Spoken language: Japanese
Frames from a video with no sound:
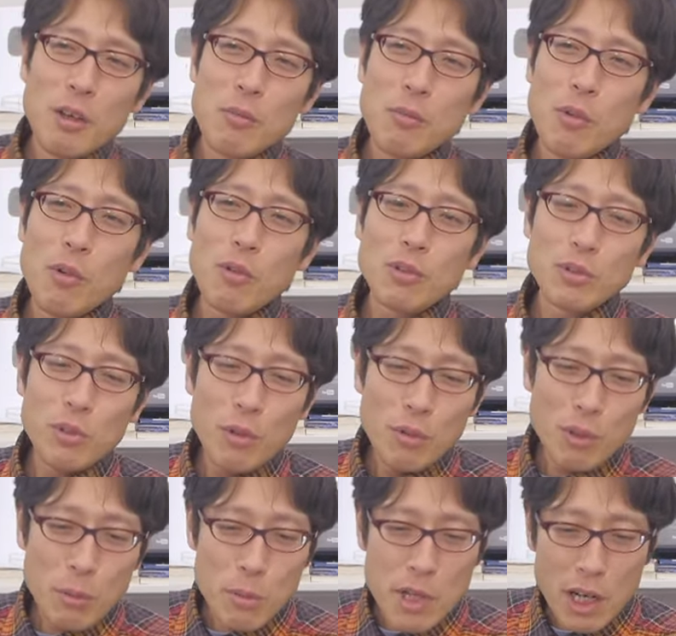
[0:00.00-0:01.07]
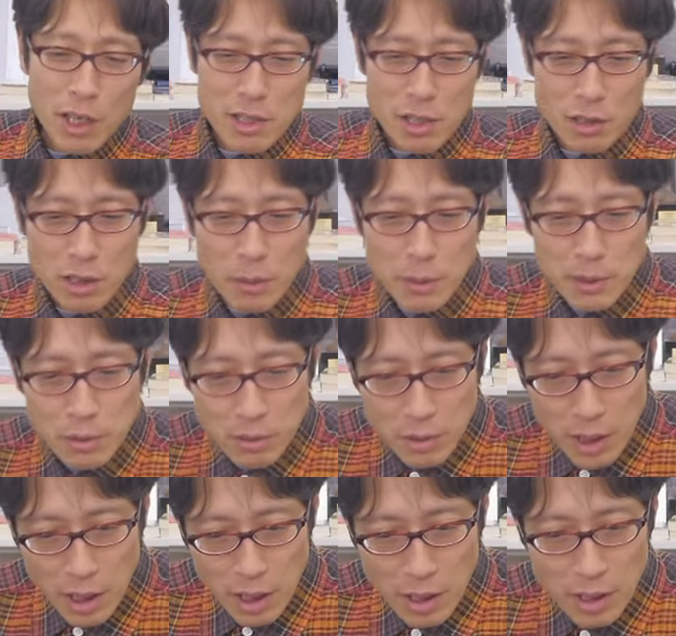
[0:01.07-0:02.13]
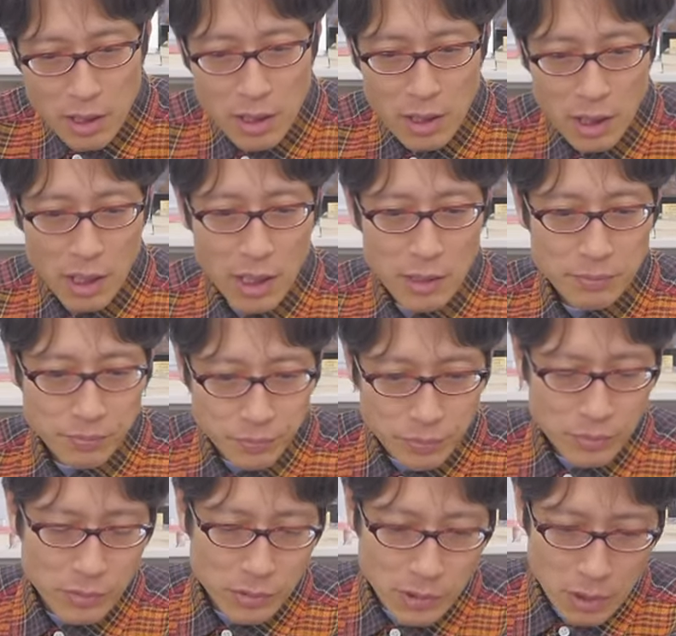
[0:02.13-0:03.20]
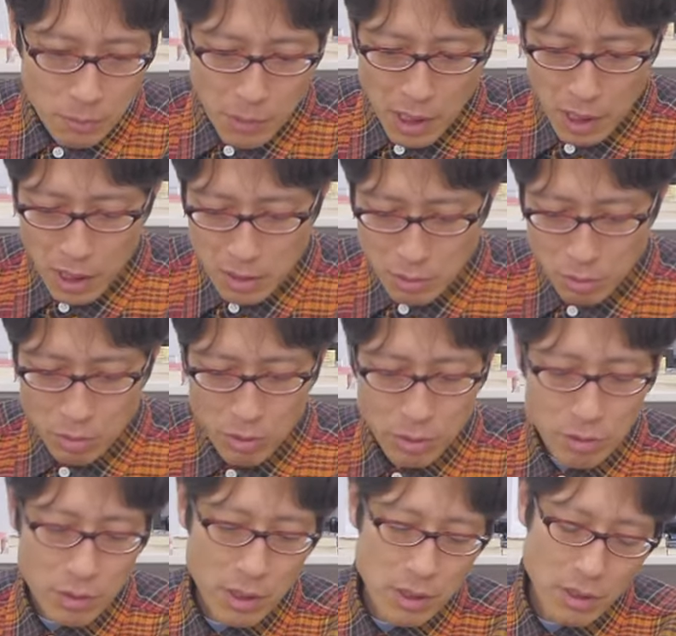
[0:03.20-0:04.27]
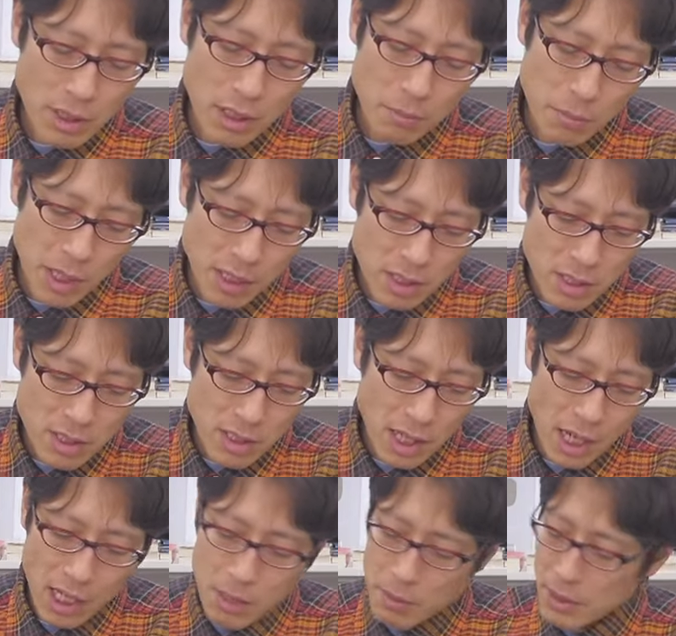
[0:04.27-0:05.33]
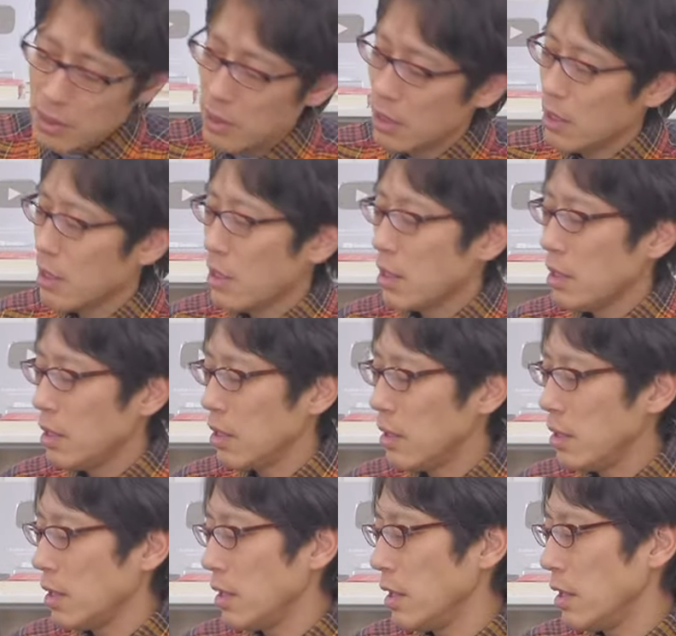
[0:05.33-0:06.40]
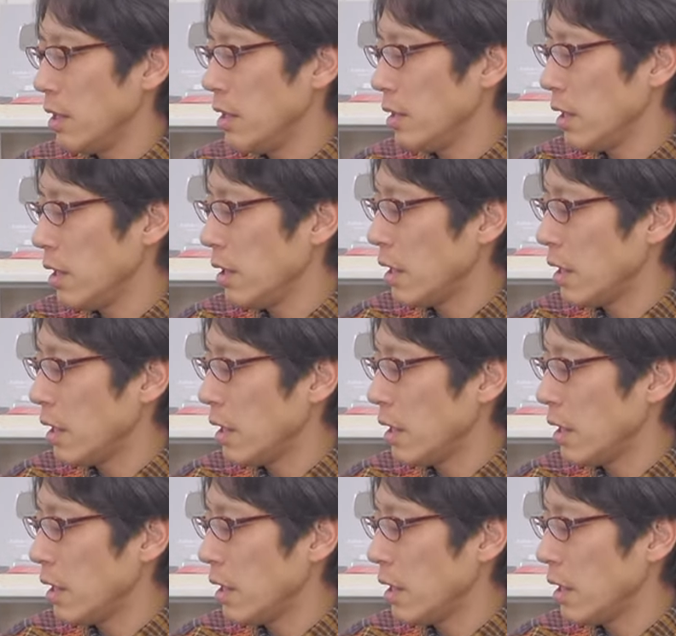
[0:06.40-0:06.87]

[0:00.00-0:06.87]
もうそういうふうに見られちゃってますよね。はい、まあそういうですね、まあ、記事があります。で